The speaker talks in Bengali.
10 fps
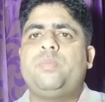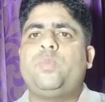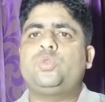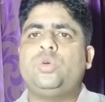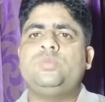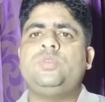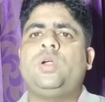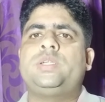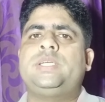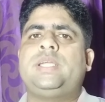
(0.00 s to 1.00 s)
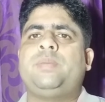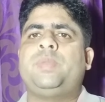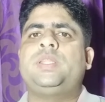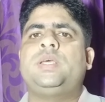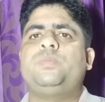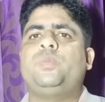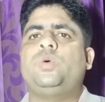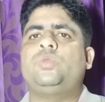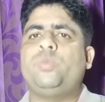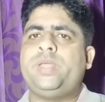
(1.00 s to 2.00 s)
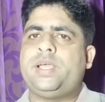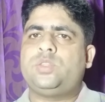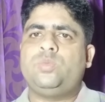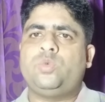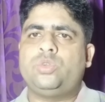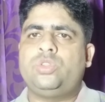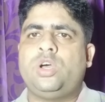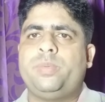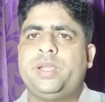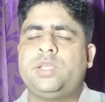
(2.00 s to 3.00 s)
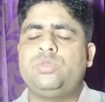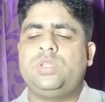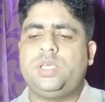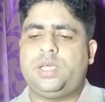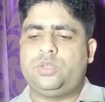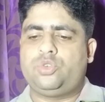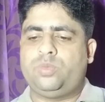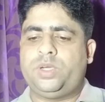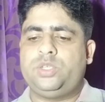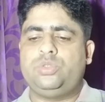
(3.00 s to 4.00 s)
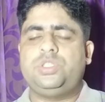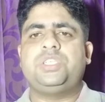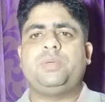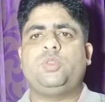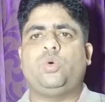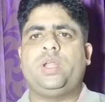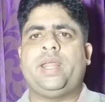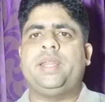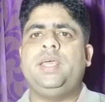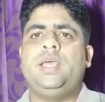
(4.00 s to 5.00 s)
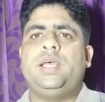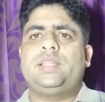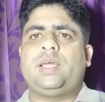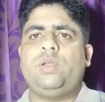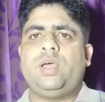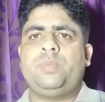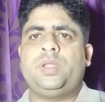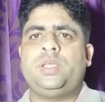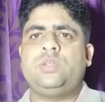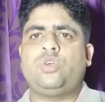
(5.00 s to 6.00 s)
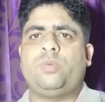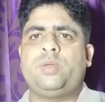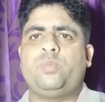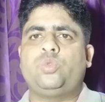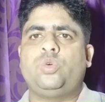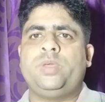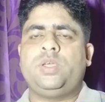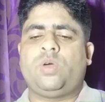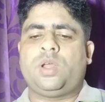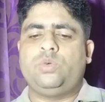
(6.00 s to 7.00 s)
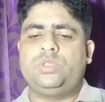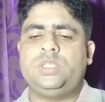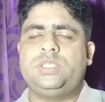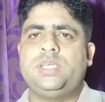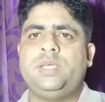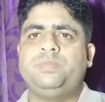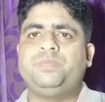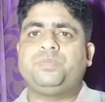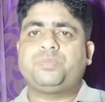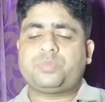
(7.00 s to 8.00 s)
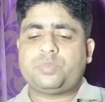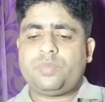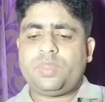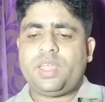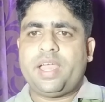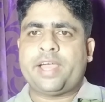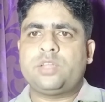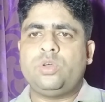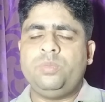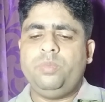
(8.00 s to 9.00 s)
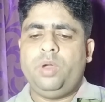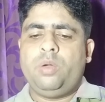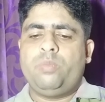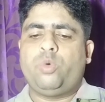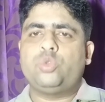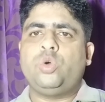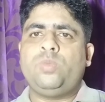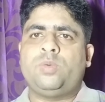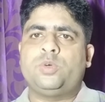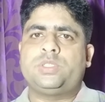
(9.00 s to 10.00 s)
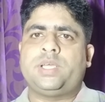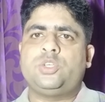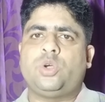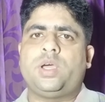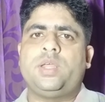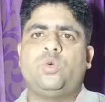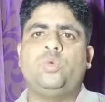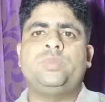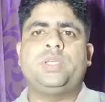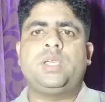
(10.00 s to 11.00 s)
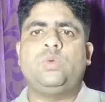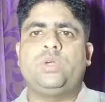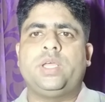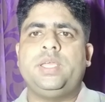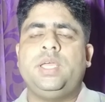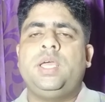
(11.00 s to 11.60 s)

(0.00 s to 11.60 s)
প্রথম স্লট যেটা আপনাদের প্রথমেই একদম করতে হবে এটা যদি সময়সূচি হিসেবে ধরে নেন তাহলে আপনাদের সবার প্রথমেই করা উচিত যে একদম প্রথম অবস্থায় সকালে ঘুম থেকে উঠেই